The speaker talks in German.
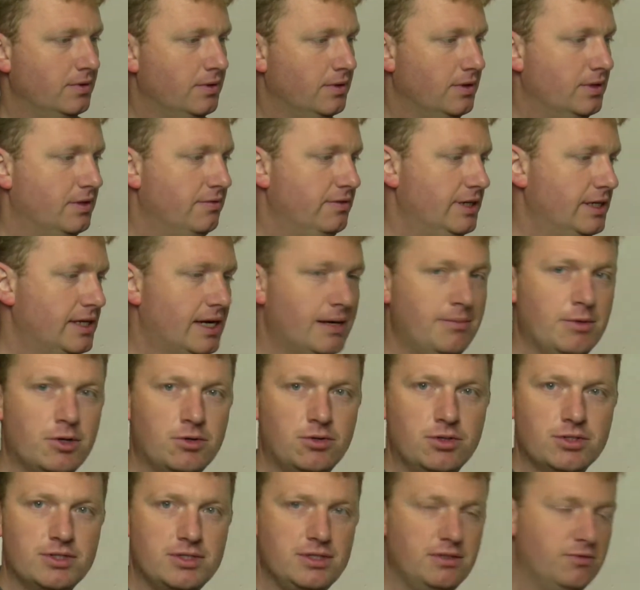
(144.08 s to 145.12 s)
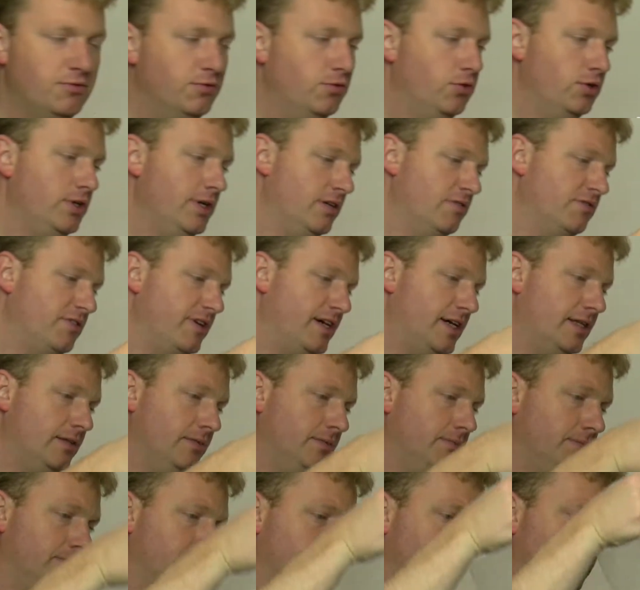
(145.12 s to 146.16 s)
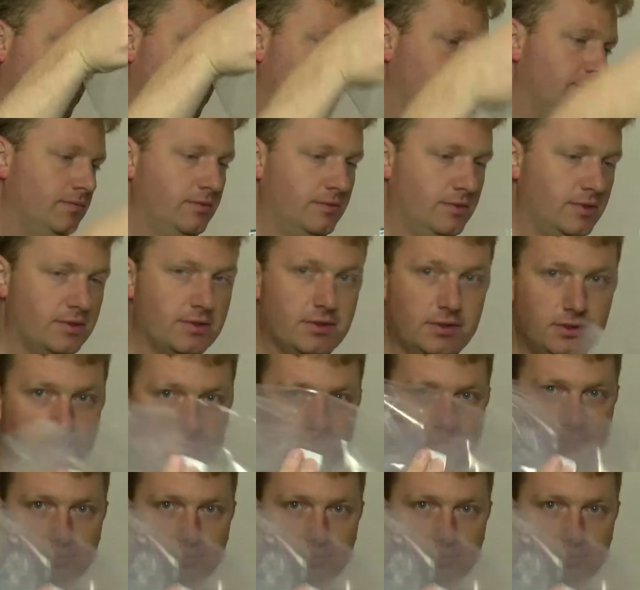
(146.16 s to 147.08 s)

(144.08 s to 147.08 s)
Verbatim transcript: da werde ich einmal kurz die Folie entfernen. So,